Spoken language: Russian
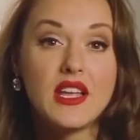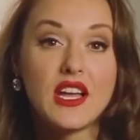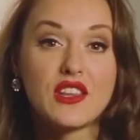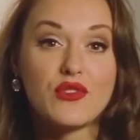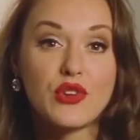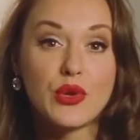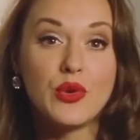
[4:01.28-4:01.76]

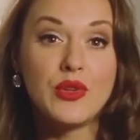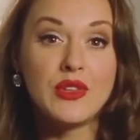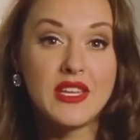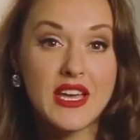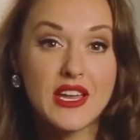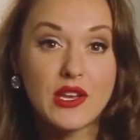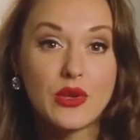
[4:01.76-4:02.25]
на твою
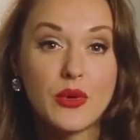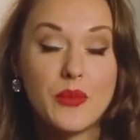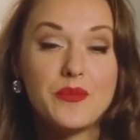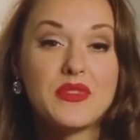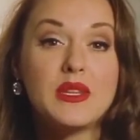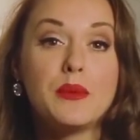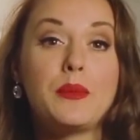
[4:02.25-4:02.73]
энергию
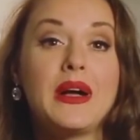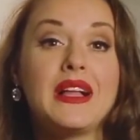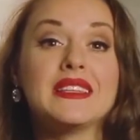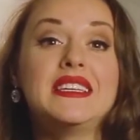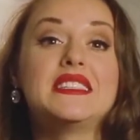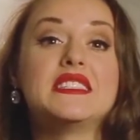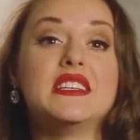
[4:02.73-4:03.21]

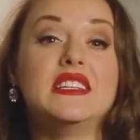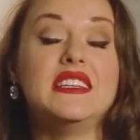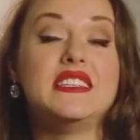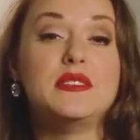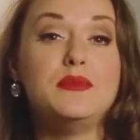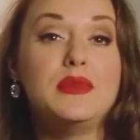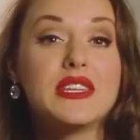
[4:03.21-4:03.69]

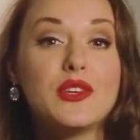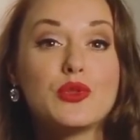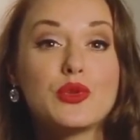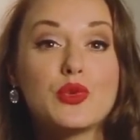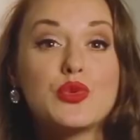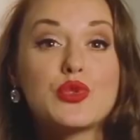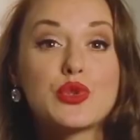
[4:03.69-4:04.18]
дополнительно тебе
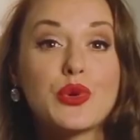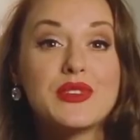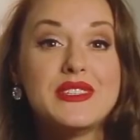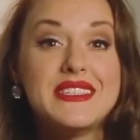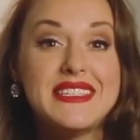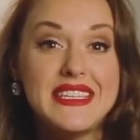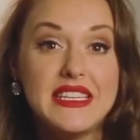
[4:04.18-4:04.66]
дают кусок
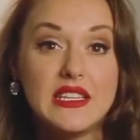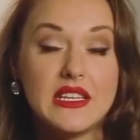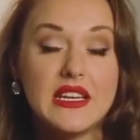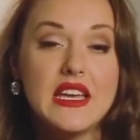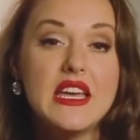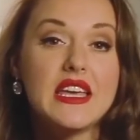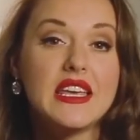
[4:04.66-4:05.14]

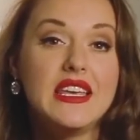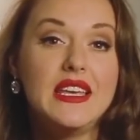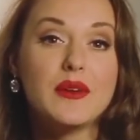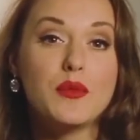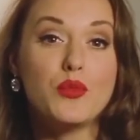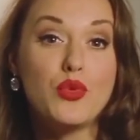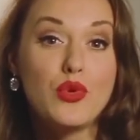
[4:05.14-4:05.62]
силы.
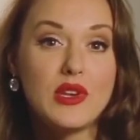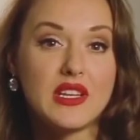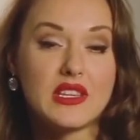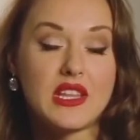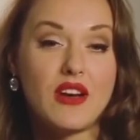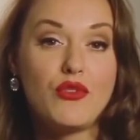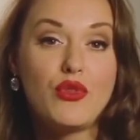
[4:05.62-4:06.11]
И более
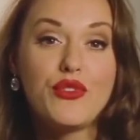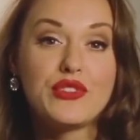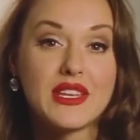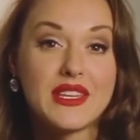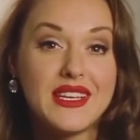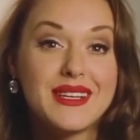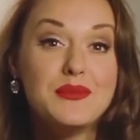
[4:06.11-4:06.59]
того, в
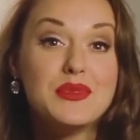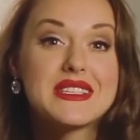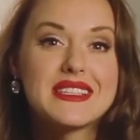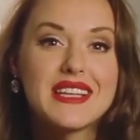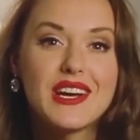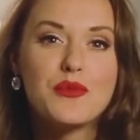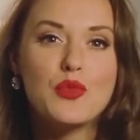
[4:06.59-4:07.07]
таких
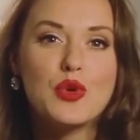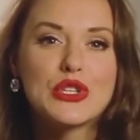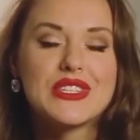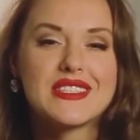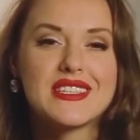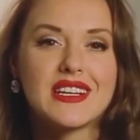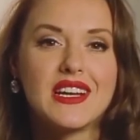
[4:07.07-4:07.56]
местах
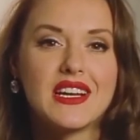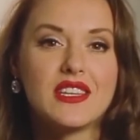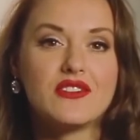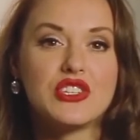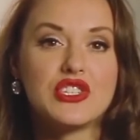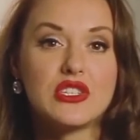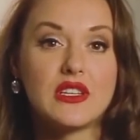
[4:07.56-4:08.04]
можно
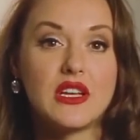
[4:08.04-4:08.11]
загадывать